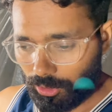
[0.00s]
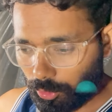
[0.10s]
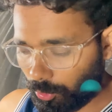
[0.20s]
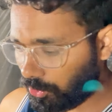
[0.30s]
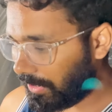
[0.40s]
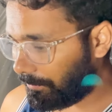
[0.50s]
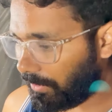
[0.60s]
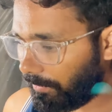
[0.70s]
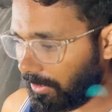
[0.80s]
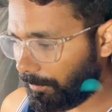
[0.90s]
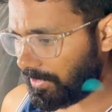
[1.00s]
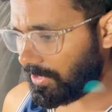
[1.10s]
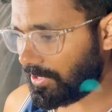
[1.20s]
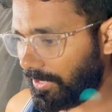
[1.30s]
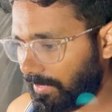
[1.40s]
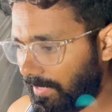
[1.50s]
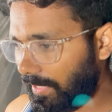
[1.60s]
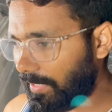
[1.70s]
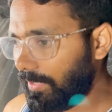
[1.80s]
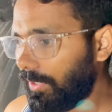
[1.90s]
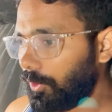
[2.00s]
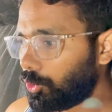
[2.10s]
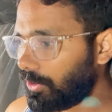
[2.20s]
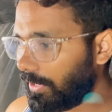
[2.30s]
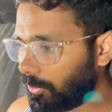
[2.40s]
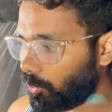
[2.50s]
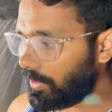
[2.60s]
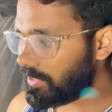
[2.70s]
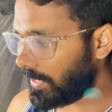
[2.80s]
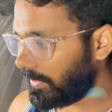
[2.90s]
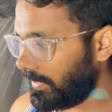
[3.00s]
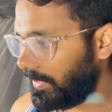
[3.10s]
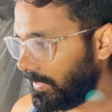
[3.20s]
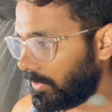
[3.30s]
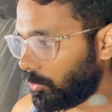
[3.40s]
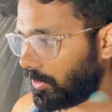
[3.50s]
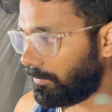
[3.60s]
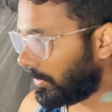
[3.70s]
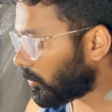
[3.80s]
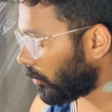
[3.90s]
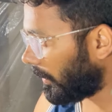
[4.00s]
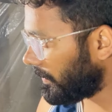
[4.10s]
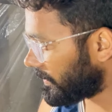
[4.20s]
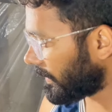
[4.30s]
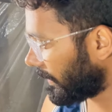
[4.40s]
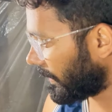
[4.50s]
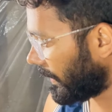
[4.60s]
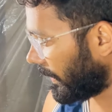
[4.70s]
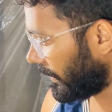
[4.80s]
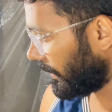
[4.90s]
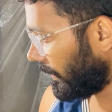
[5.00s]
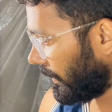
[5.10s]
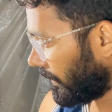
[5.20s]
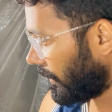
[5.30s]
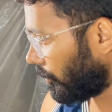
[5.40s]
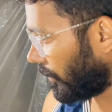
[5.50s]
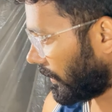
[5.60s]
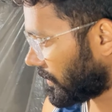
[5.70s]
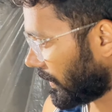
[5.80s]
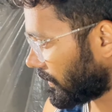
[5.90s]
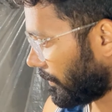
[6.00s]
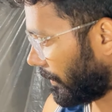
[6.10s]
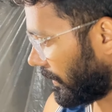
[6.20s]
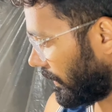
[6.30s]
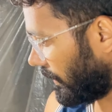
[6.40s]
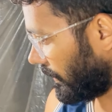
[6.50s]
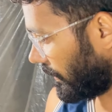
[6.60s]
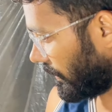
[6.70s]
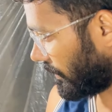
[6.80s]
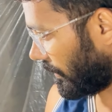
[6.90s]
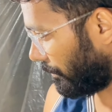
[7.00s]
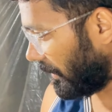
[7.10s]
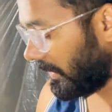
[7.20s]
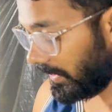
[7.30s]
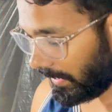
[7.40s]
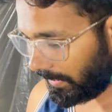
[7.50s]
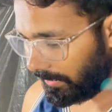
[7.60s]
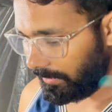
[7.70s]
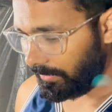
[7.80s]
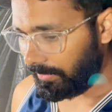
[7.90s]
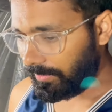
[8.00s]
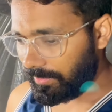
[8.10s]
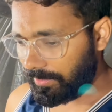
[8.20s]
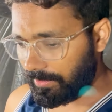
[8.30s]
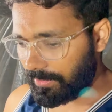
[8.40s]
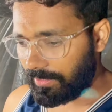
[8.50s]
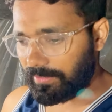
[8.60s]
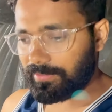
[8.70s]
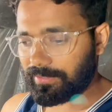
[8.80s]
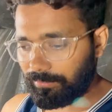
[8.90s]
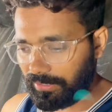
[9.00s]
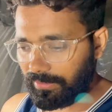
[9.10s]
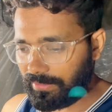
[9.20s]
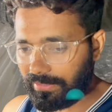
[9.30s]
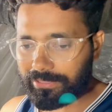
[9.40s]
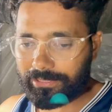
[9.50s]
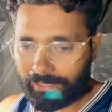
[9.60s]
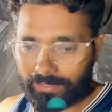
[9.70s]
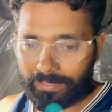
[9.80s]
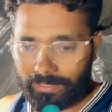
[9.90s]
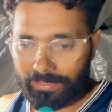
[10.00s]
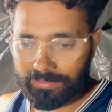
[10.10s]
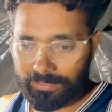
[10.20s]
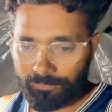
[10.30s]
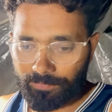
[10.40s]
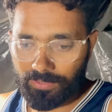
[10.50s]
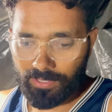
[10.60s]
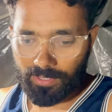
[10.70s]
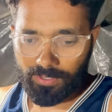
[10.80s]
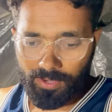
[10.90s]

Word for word: तो शाम के पानी पच्चीस लीटर दिया है तो कल थोड़ा ज़्यादा देंगे क्योंकि मेरे को अभी से लग गया है कि इन्होंने अच्छा खासा पानी पी लिया है कल समथिंग तीस लीटर करेंगे इसे ठीक है